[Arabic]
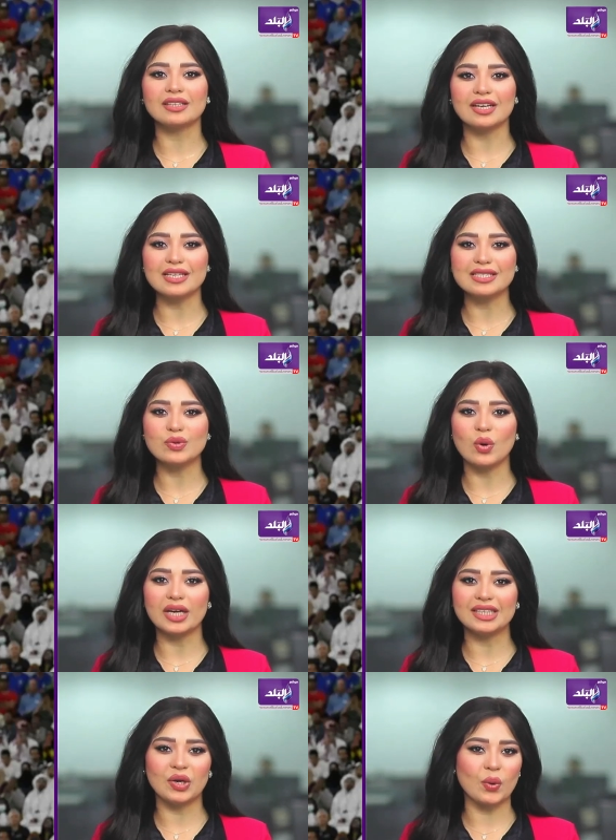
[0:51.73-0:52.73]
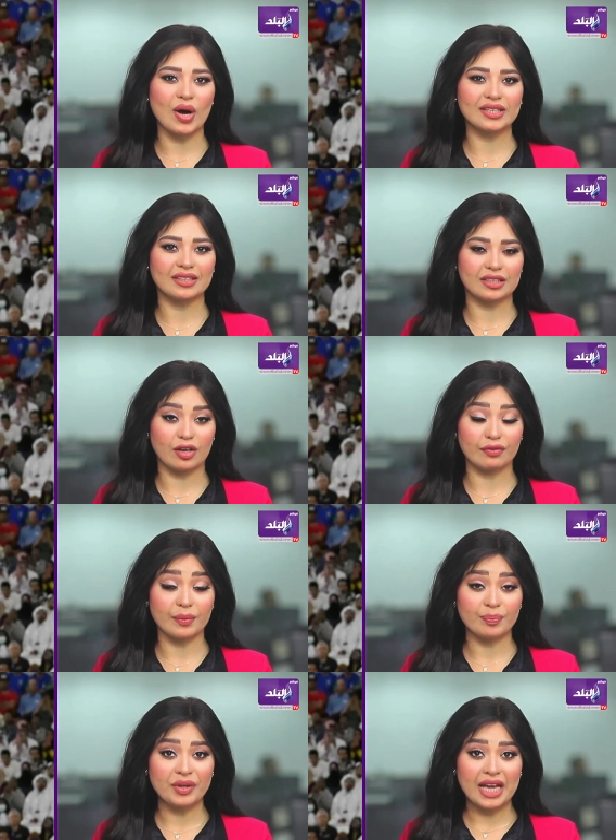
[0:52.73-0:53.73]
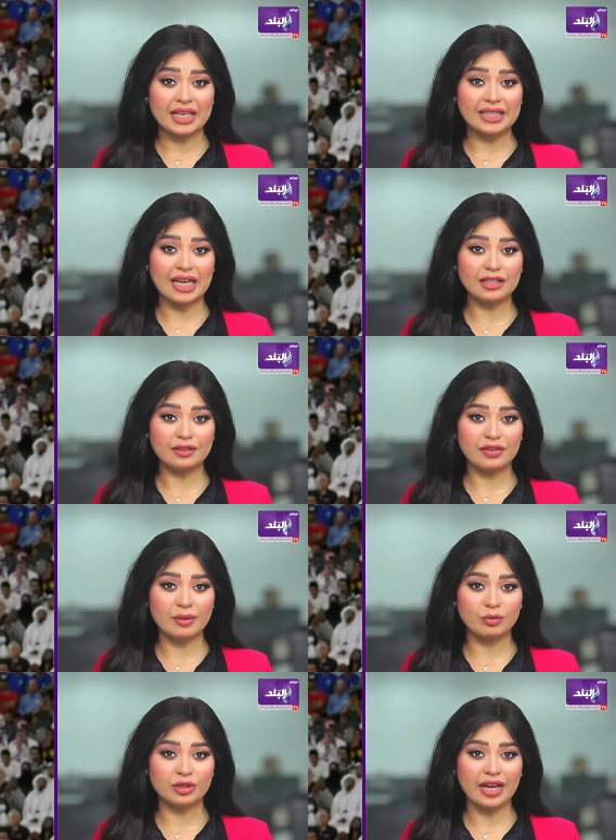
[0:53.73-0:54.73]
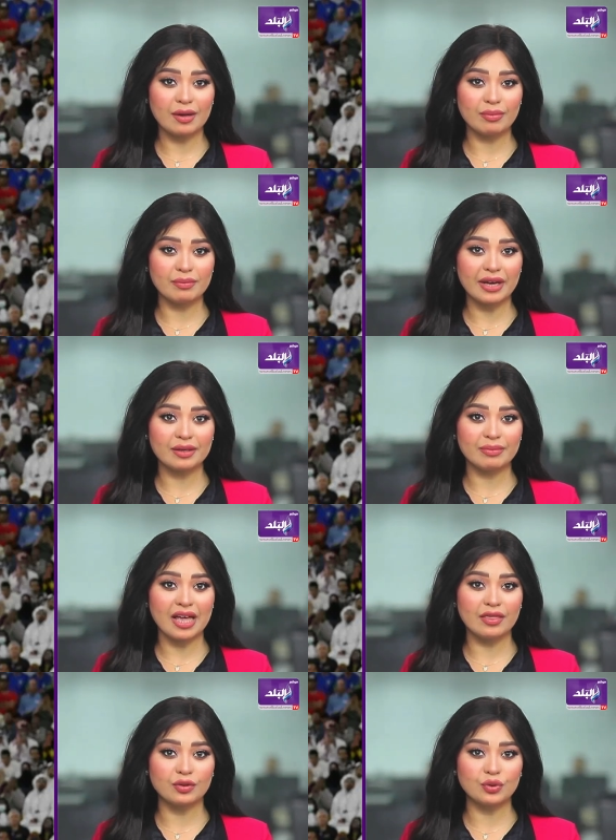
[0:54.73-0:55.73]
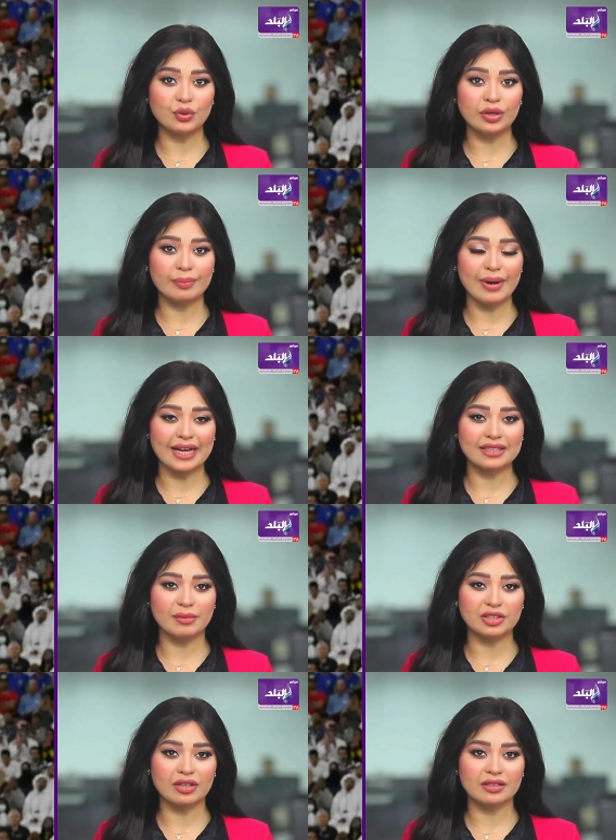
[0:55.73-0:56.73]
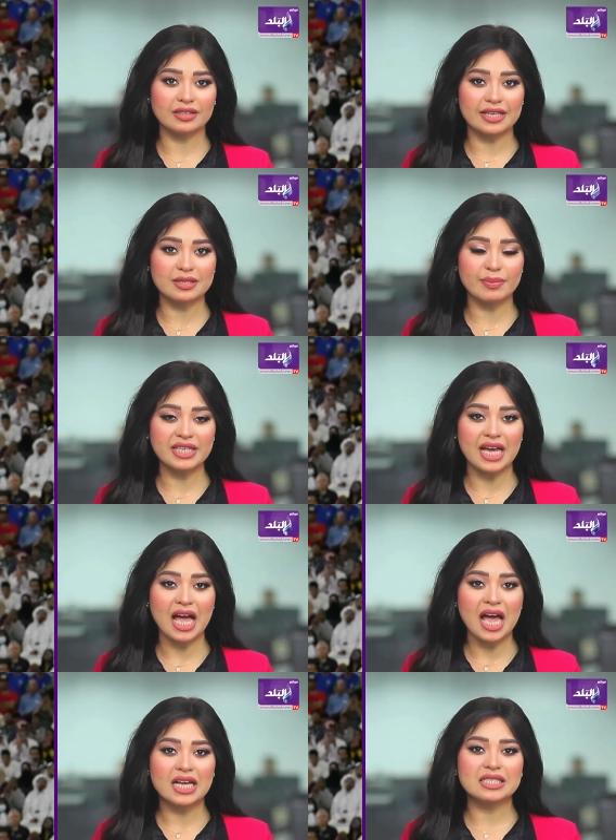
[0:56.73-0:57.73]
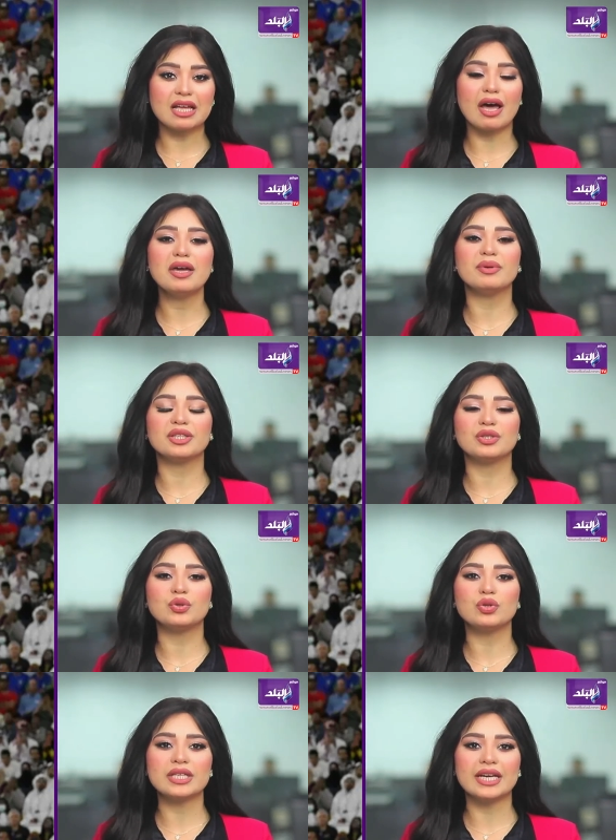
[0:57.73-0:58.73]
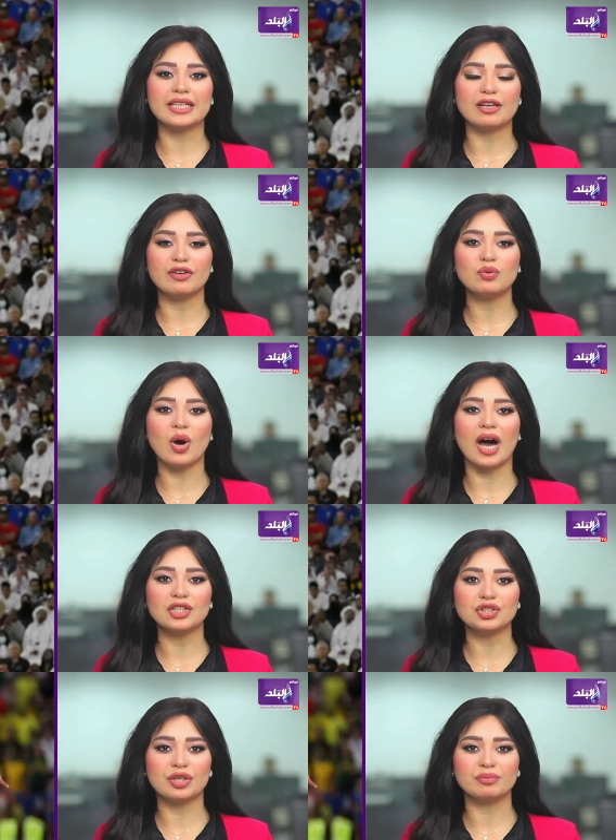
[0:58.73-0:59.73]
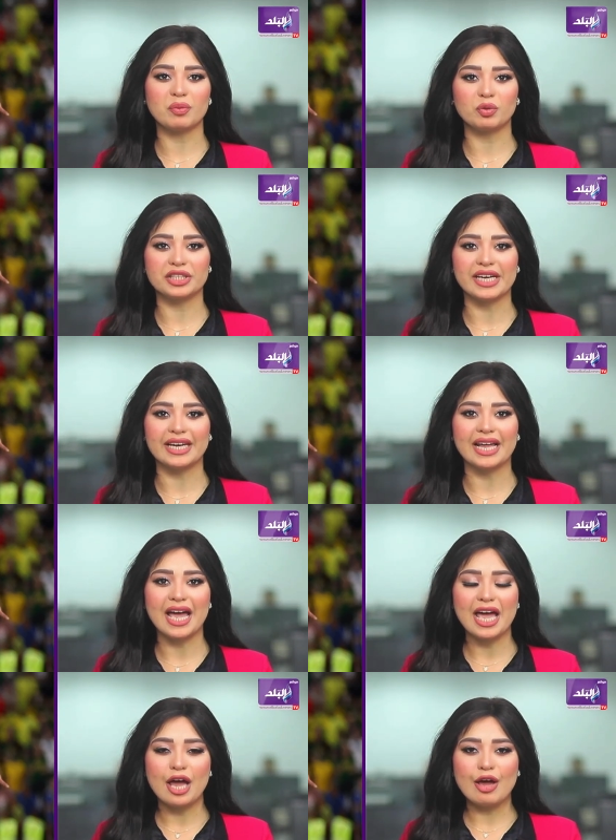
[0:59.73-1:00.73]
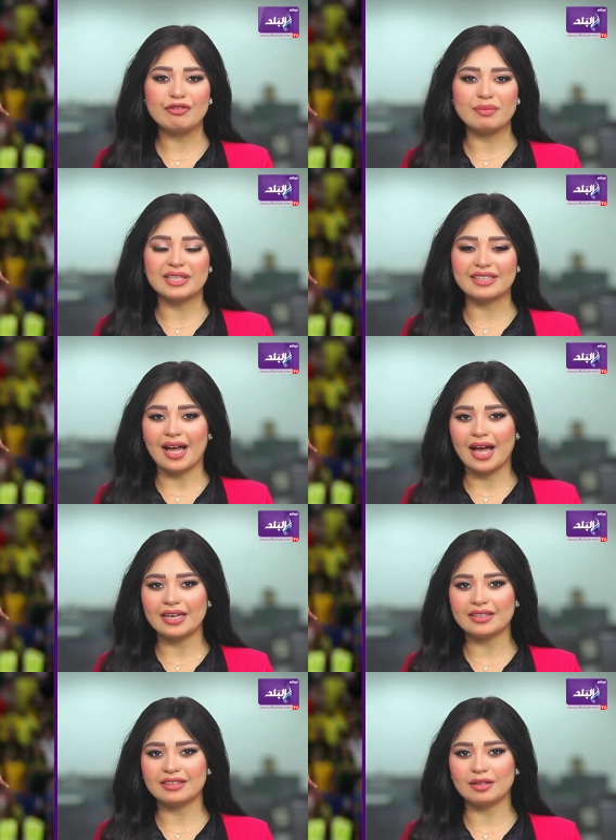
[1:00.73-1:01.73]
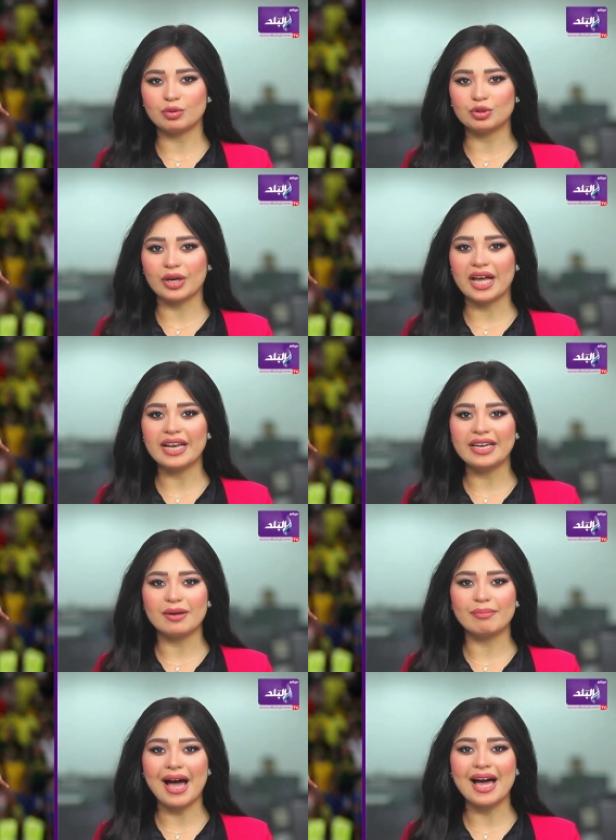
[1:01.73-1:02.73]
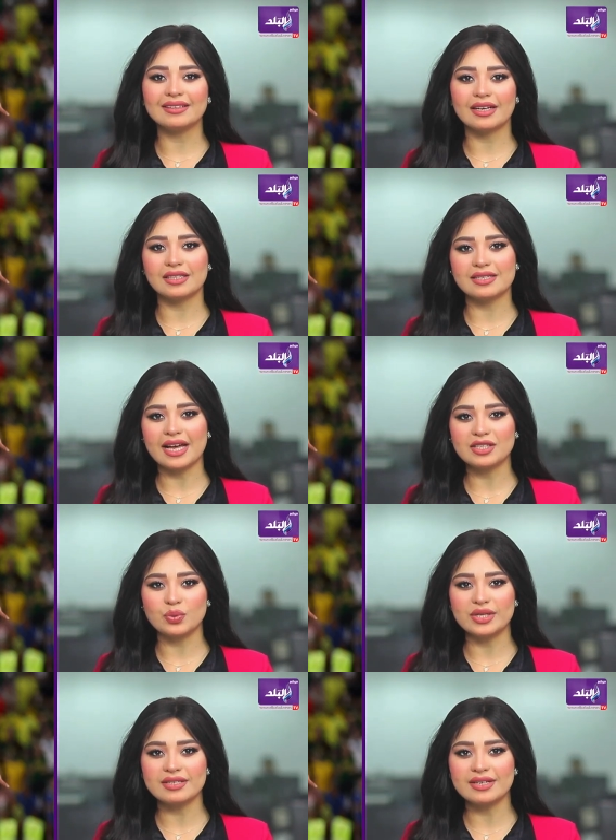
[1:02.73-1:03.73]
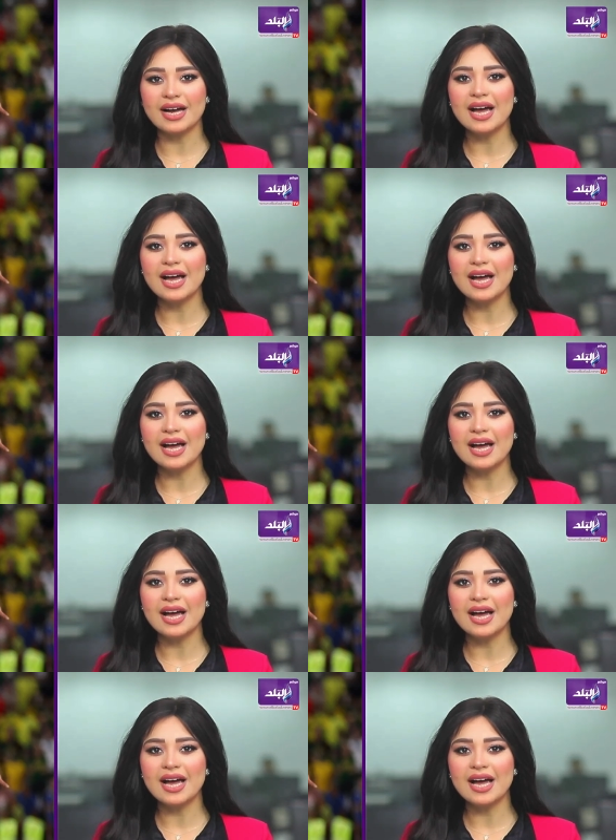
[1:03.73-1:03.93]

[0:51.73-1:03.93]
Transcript: الأصلي وأيضا الوقت الإضافي تأهلت فيها منتخب المغرب لهذا الدور بعد ما طردت أسبانيا صاحبة نسخة 2010 من المونديال فيما تأهلت البرتغال بعد اكتساح سويسرا